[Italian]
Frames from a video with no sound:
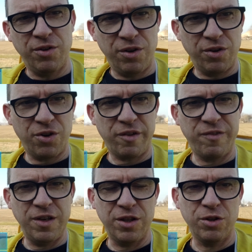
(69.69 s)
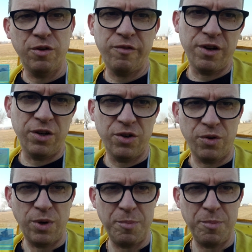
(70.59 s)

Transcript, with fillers: non ho ancora finito, devo fare ancora un